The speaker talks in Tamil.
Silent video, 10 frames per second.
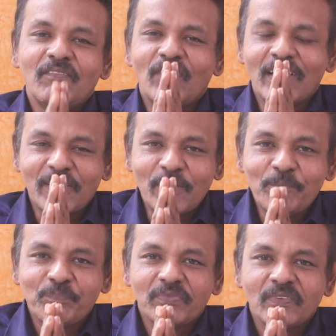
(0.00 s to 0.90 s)
வணக்கம்
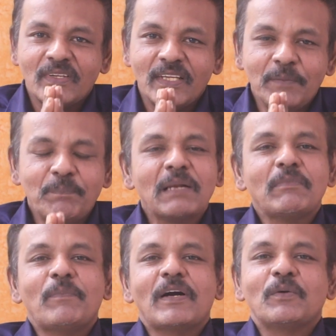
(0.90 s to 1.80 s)
இப்போ
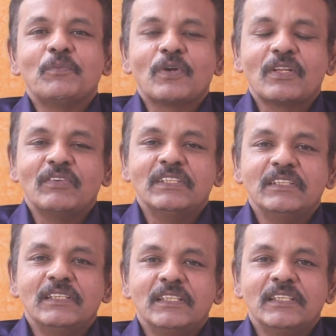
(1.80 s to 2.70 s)
நம்ம பார்க்க போகிறது
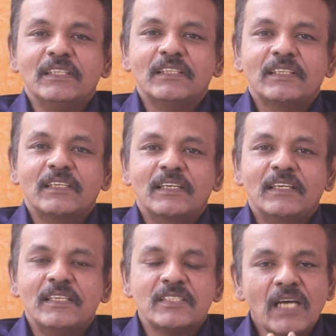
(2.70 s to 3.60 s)
வந்து
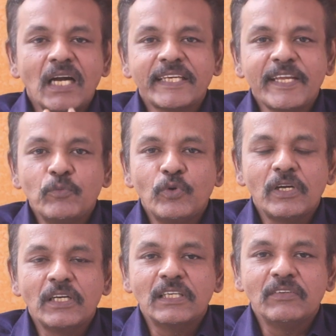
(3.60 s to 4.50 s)
சாட்டை
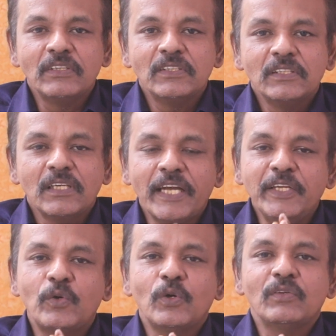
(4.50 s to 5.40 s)
முருகனுக்கு வந்து
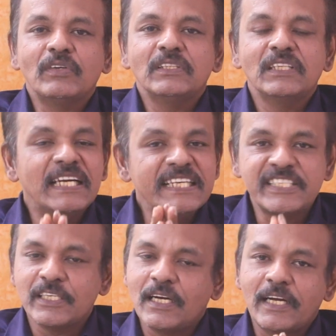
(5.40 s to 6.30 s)
ஹைகோர்ட் வந்து
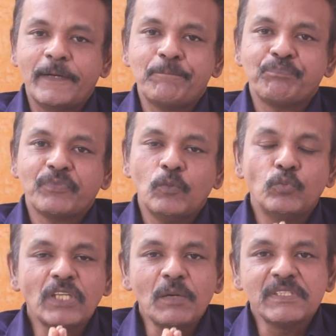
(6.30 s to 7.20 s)
கண்டிச்சிருக்காங்க
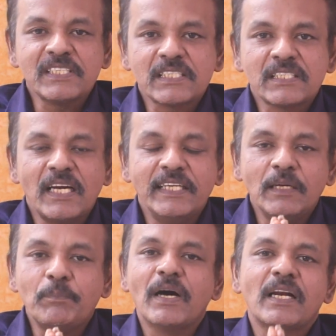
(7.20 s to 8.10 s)
முதலமைச்சர்
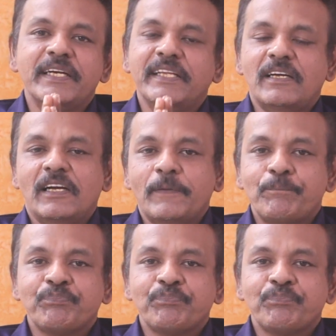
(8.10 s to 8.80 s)
ஸ்டாலினை பாராட்டியிருக்காங்க